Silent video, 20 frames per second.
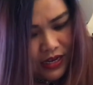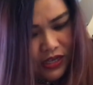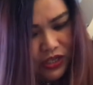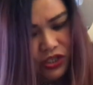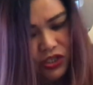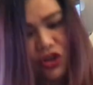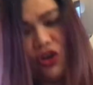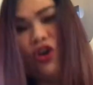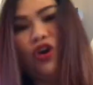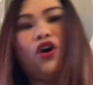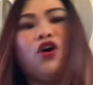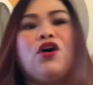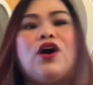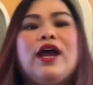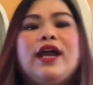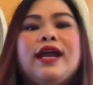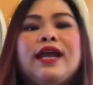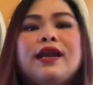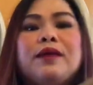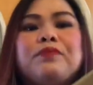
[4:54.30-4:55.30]
So,
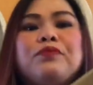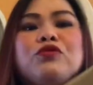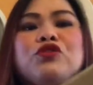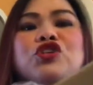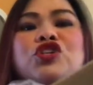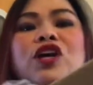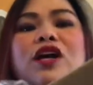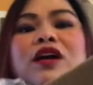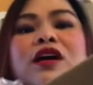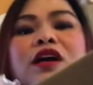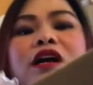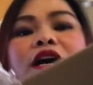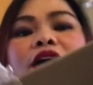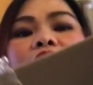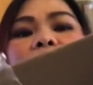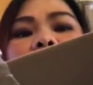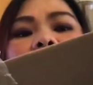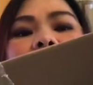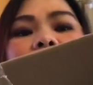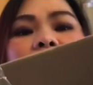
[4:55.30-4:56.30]
ayan na po siya,
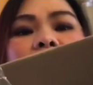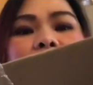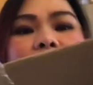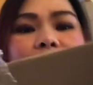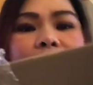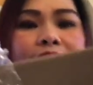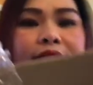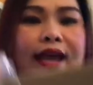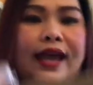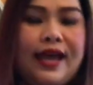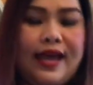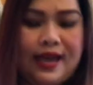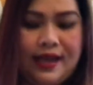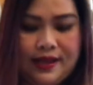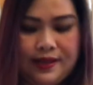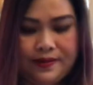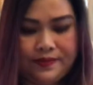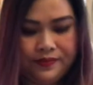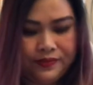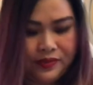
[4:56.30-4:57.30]
girl. Ayan na.
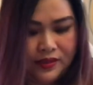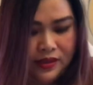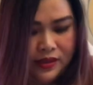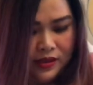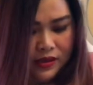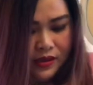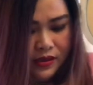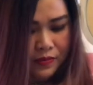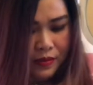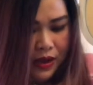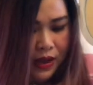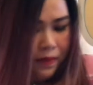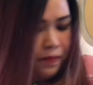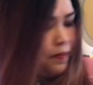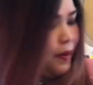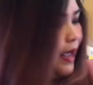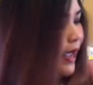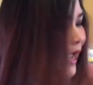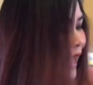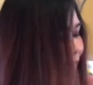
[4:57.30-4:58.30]
Mga
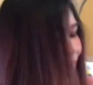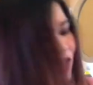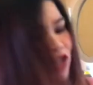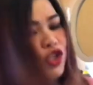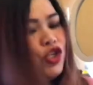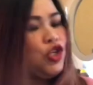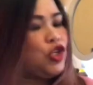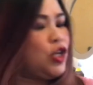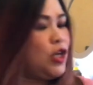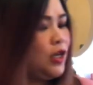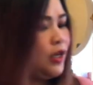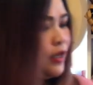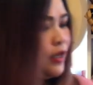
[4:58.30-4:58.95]
besh.